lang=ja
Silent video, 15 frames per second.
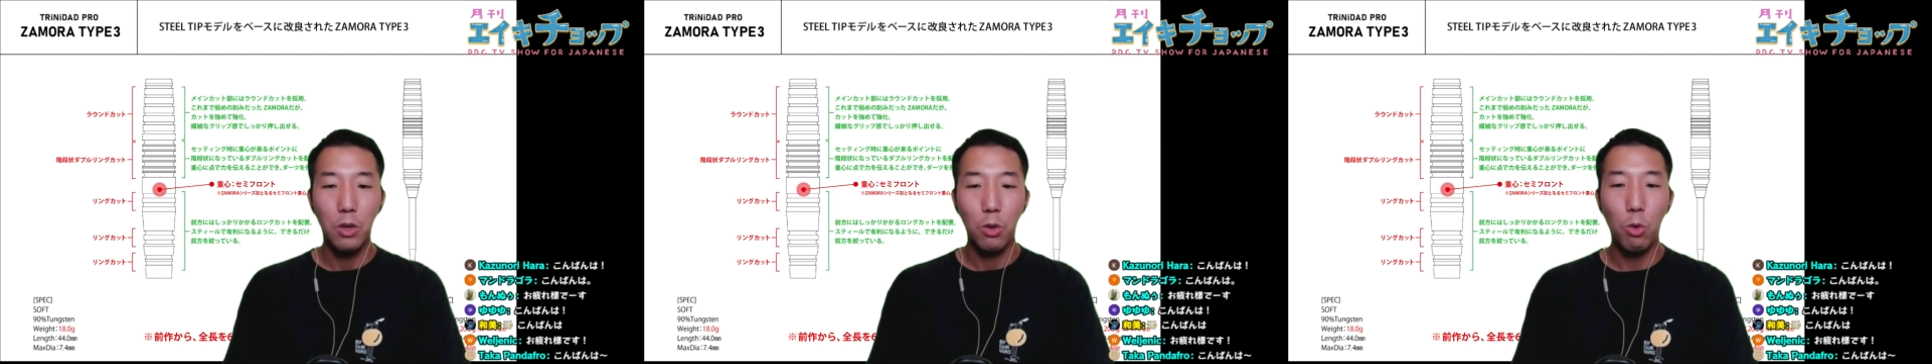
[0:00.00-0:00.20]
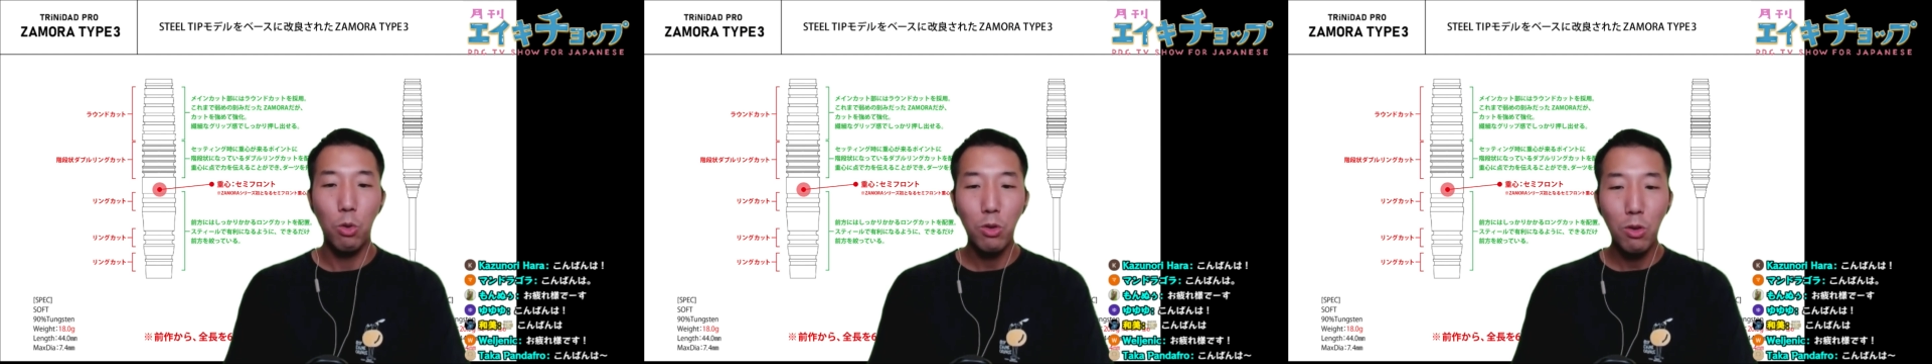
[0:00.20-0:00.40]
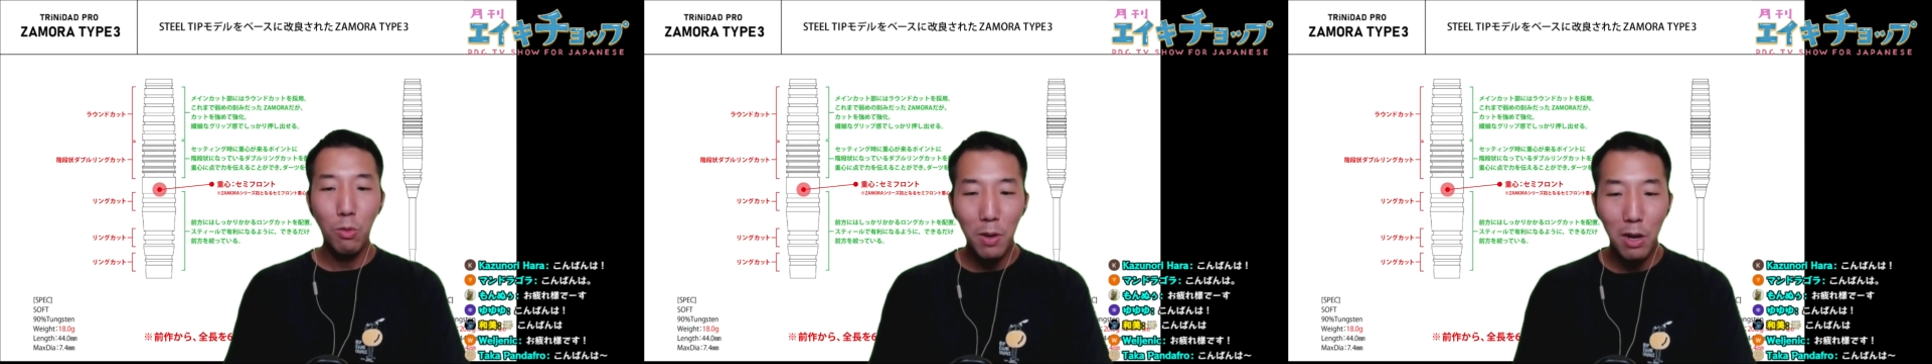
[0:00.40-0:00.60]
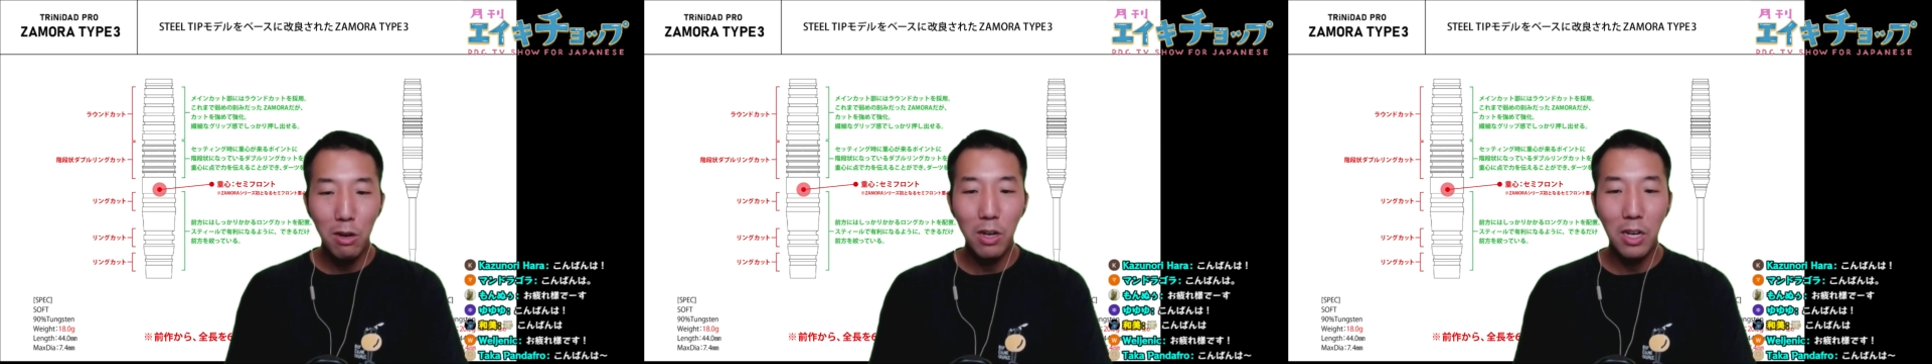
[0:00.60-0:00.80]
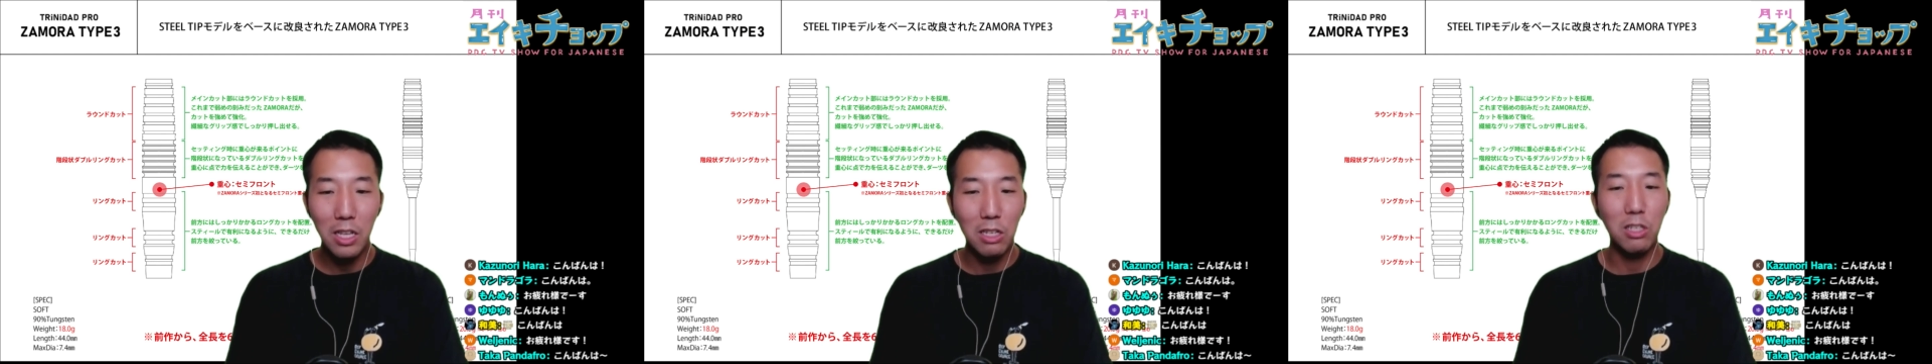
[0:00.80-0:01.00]
こういう
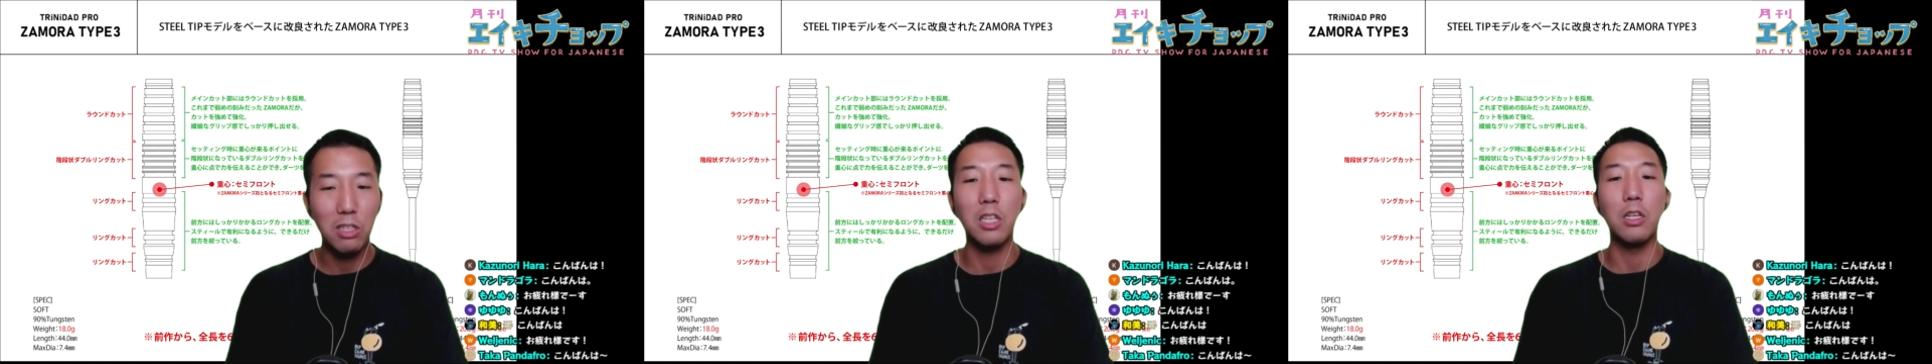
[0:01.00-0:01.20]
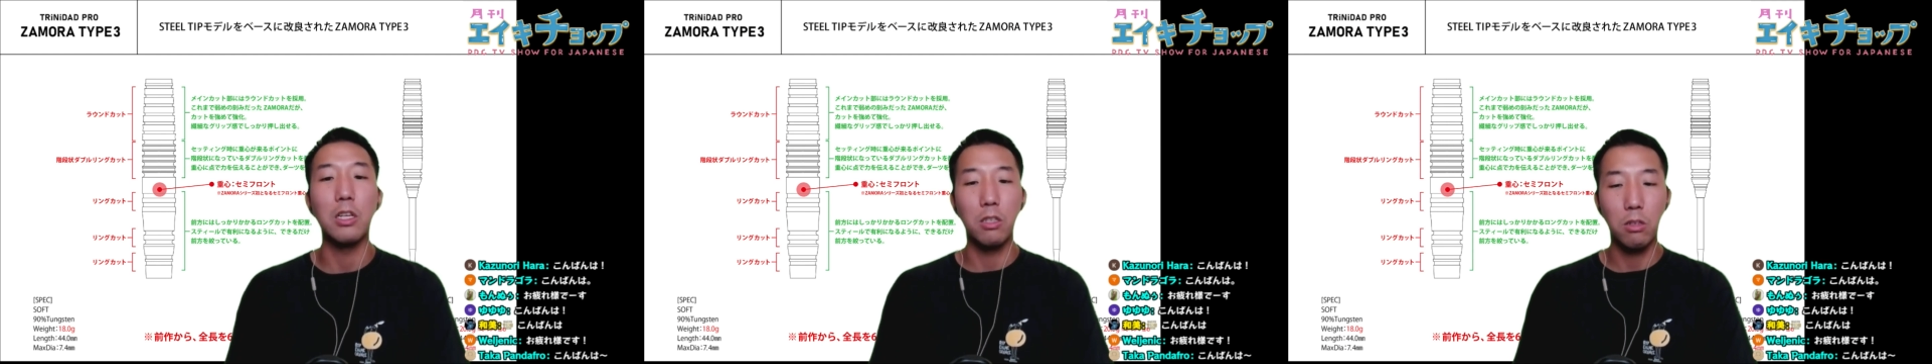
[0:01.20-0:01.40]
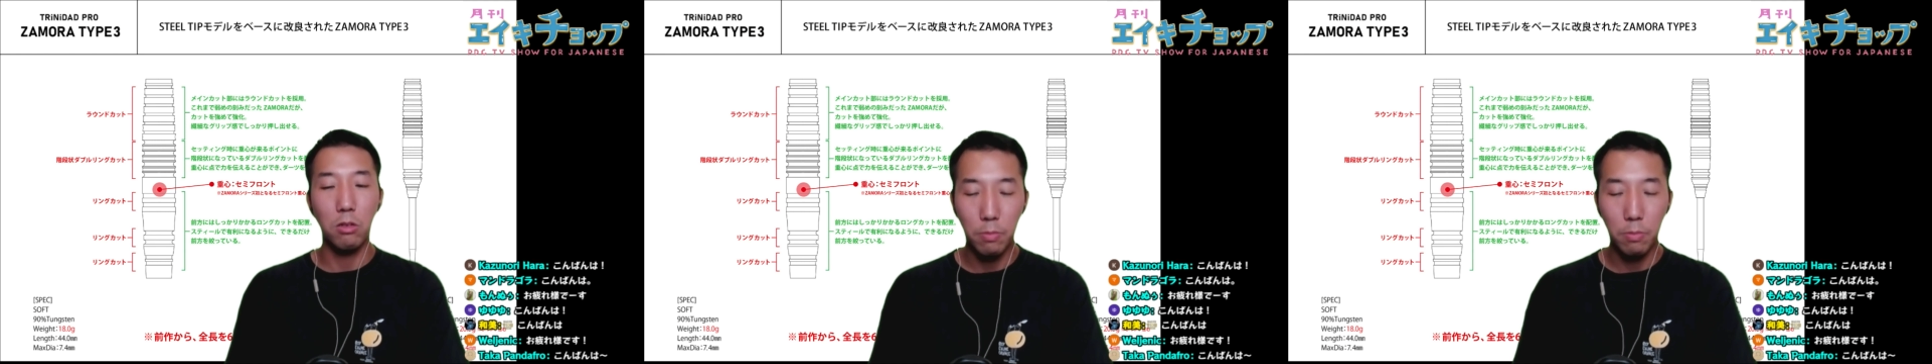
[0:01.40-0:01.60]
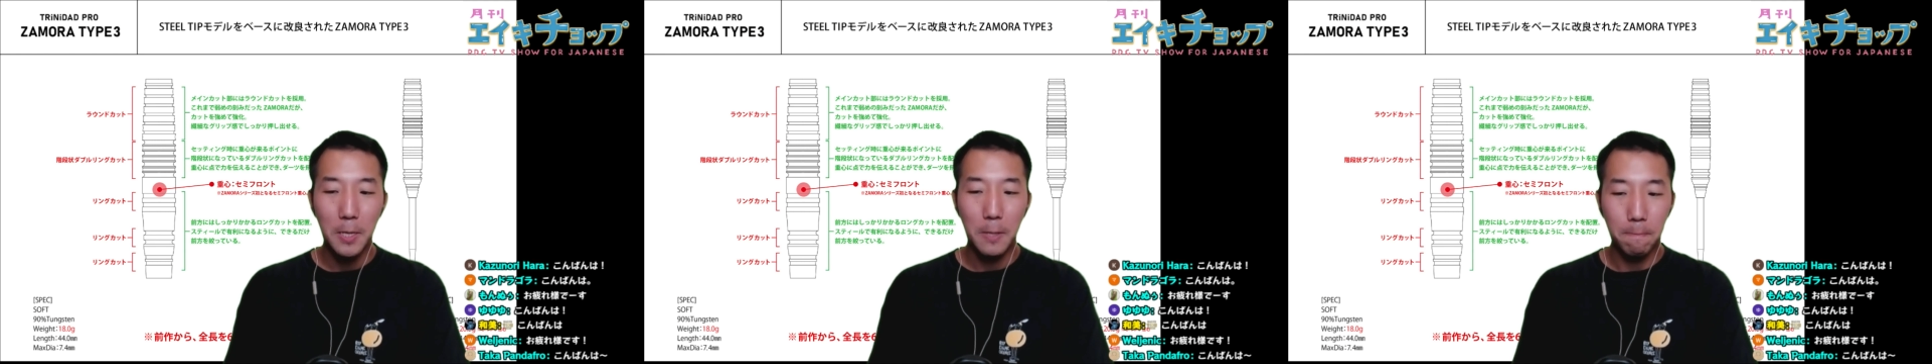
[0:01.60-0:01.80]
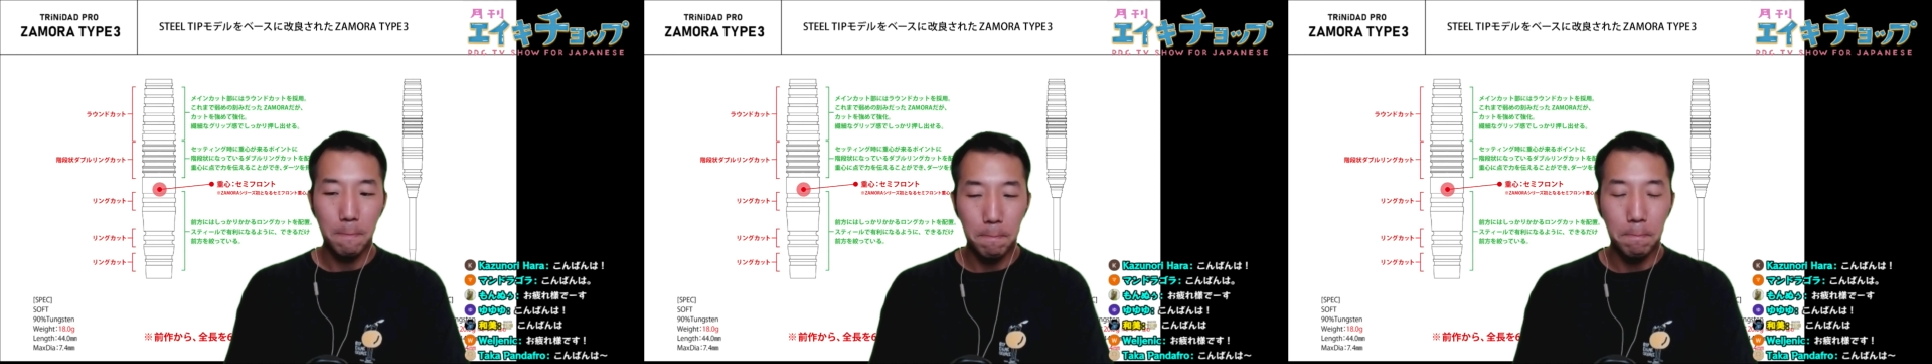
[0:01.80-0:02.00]
バレルが大好きなんですよ
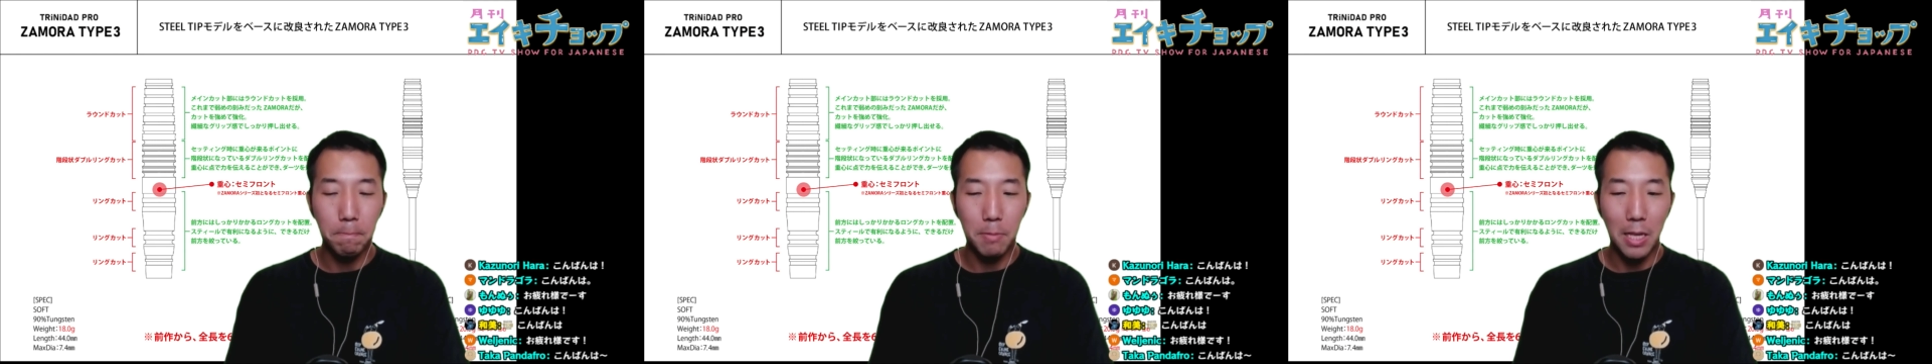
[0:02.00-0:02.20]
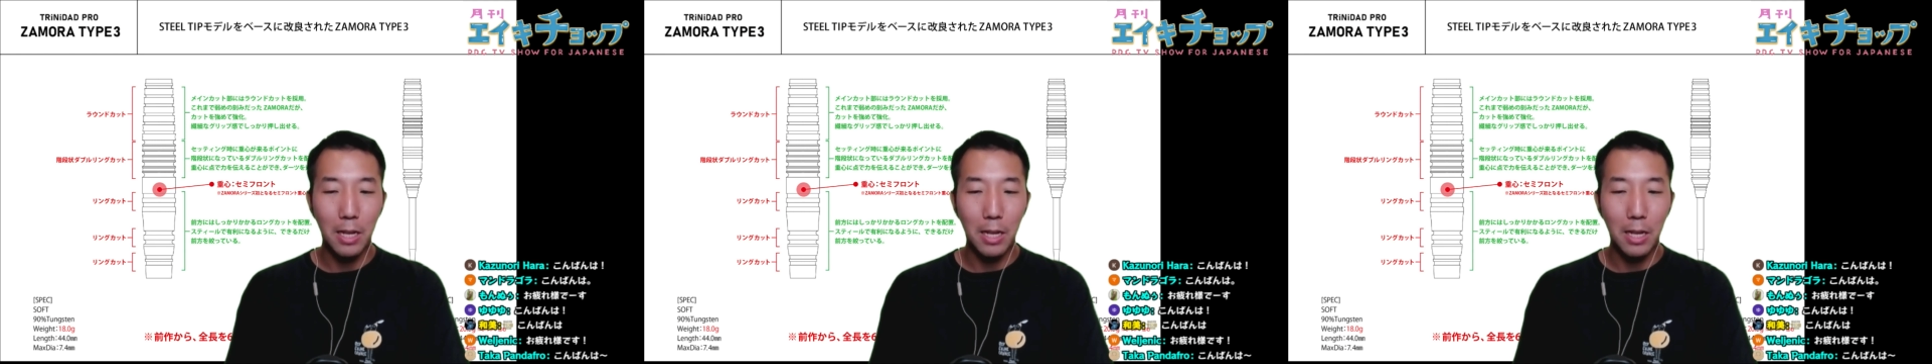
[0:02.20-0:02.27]
うん、